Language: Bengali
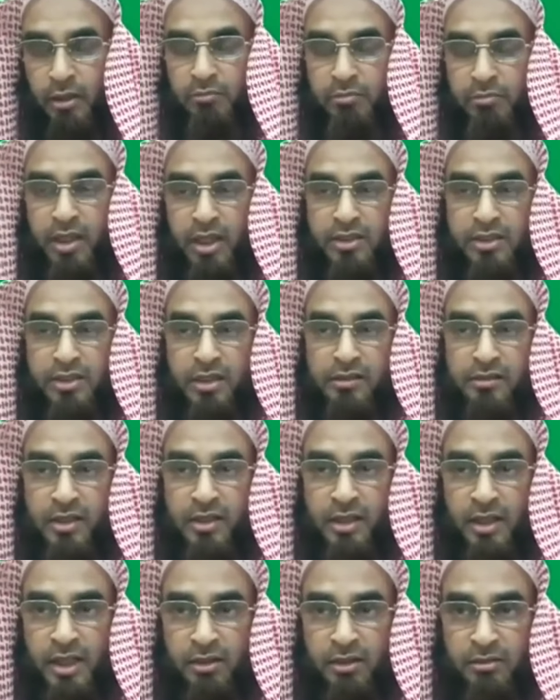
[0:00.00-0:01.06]
মা এসাদি
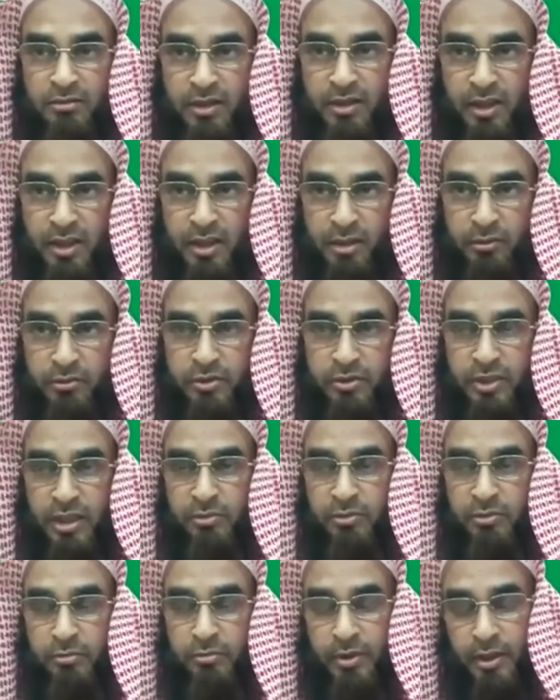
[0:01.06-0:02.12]
আল্লাহ তালার হুজরায়
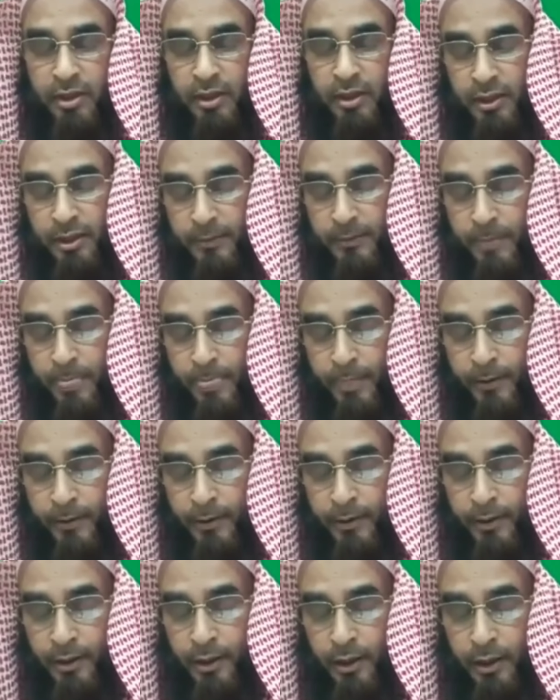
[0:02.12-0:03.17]
মোবারকাই
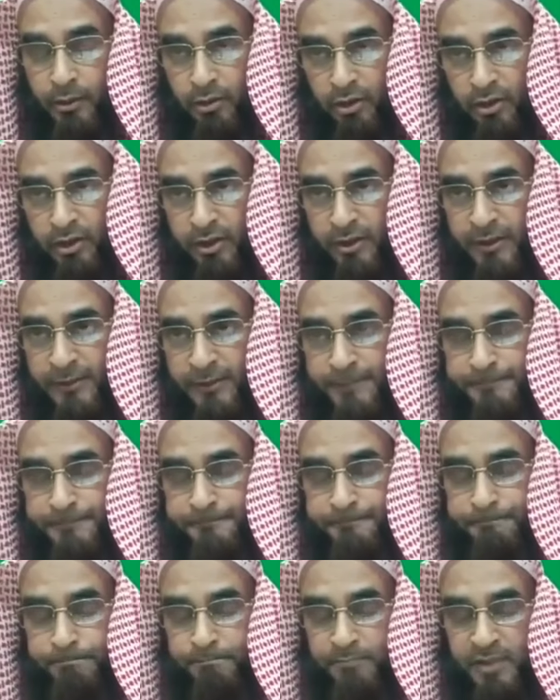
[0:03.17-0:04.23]
কক্ষে
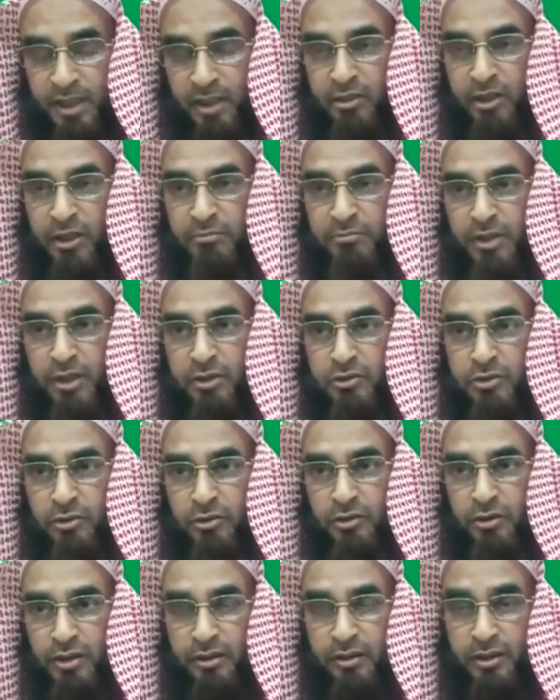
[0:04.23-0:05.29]
কারণ আম্বিয়া রসুল
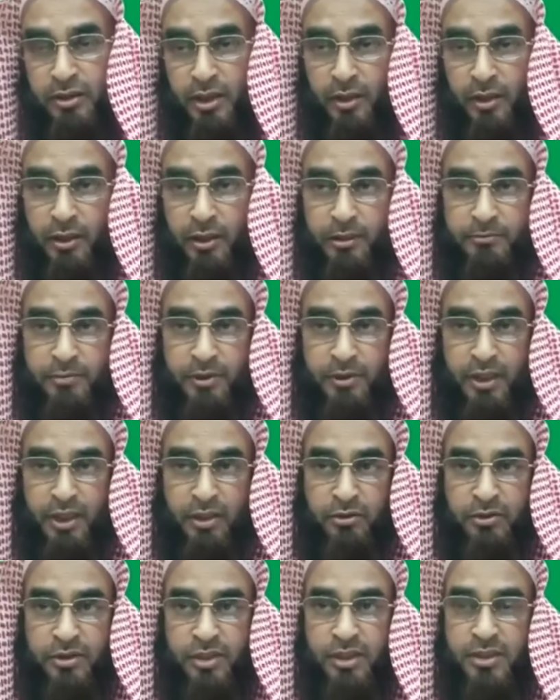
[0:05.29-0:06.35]
আল্লাহর বিধান
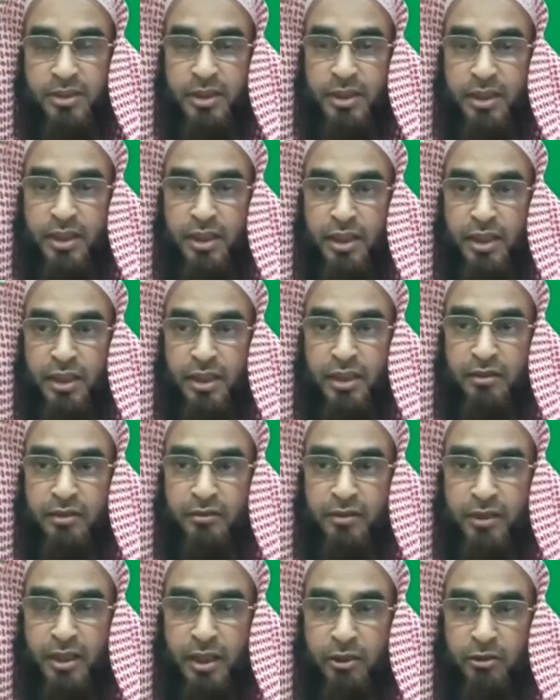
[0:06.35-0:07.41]
হচ্ছে যেখানে
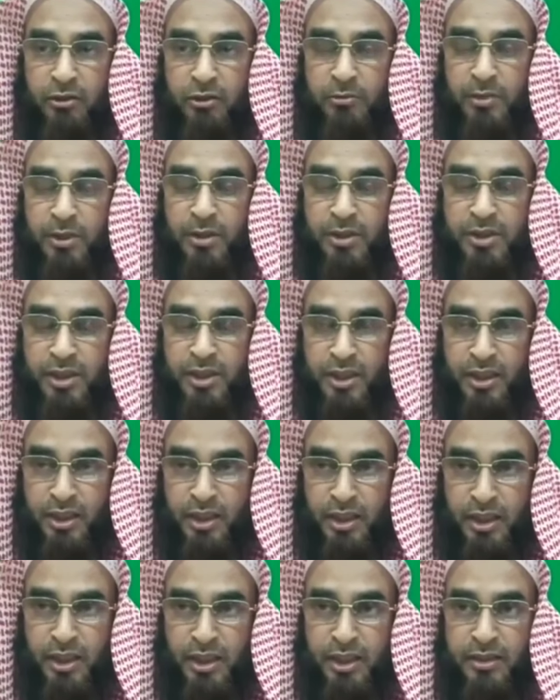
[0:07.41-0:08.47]
ইন্তেকাল করবেন
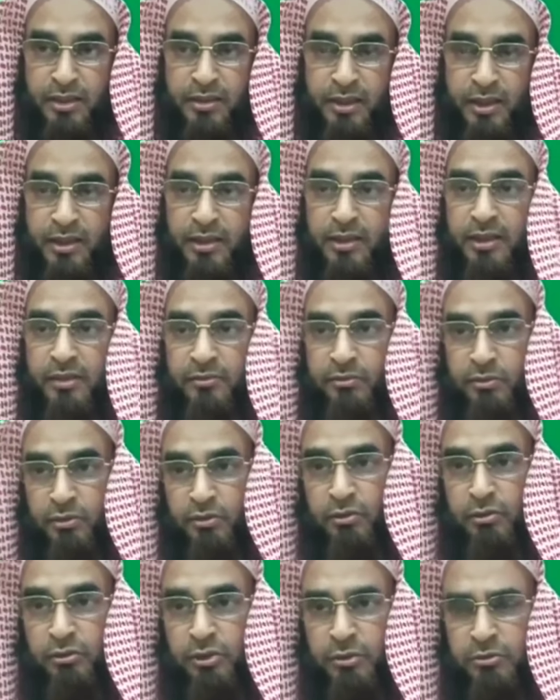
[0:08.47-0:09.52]
সেখানে তাকে দাফন
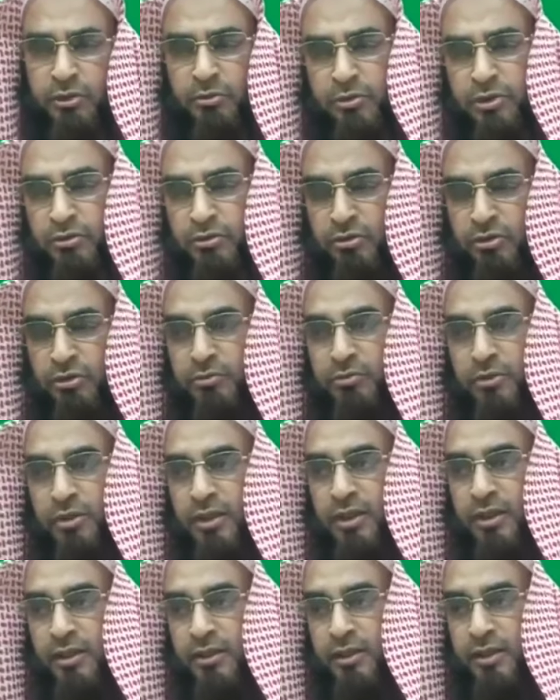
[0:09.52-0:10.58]
করতে হবে সমস্ত নবীদের
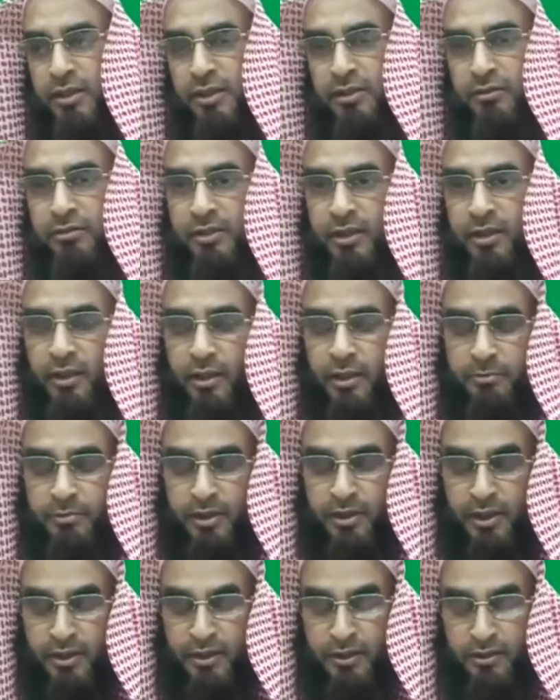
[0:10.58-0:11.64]
ক্ষেত্রে এটি হচ্ছে আল্লাহর
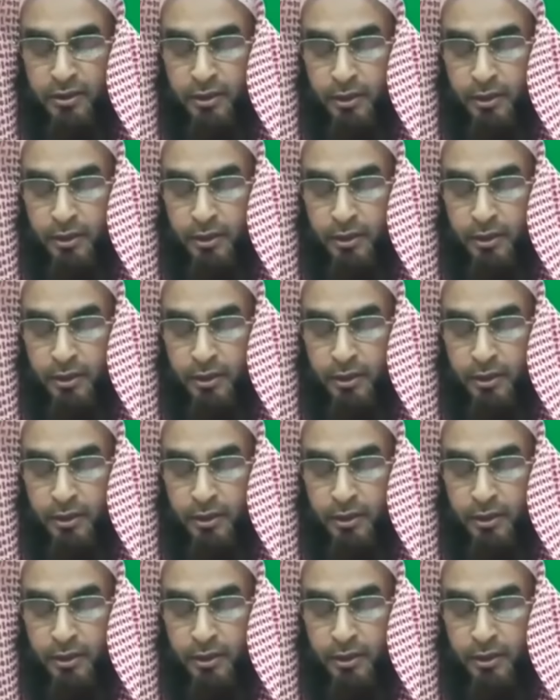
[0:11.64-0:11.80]
বিধান